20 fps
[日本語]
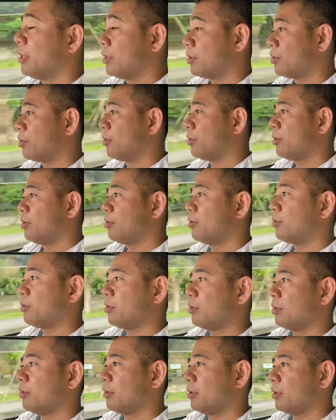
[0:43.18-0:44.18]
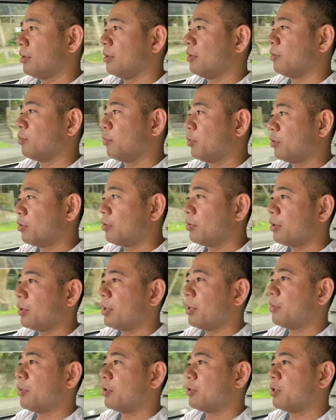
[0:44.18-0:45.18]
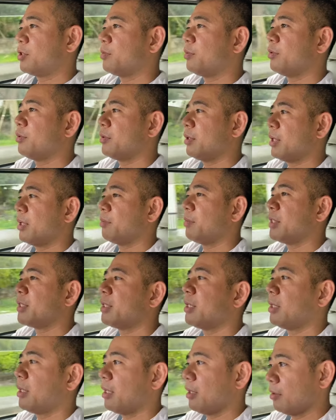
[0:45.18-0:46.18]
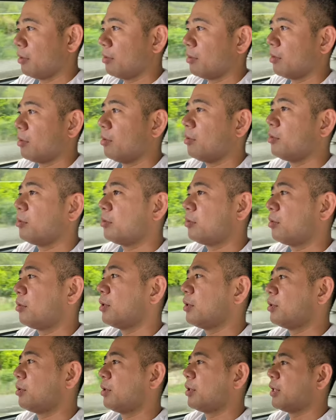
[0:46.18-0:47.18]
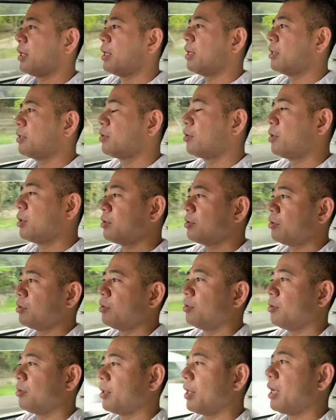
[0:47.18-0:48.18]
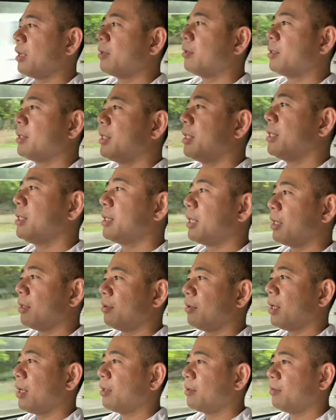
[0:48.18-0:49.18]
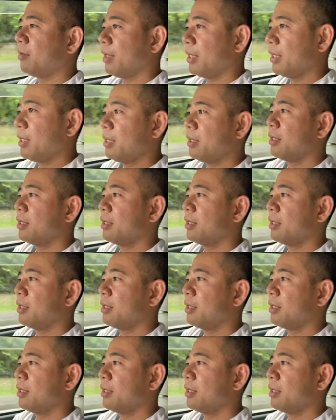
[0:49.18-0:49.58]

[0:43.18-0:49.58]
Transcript: そういうものをあの自分で見つけていく本当にそれがそれぞれの役人生の役割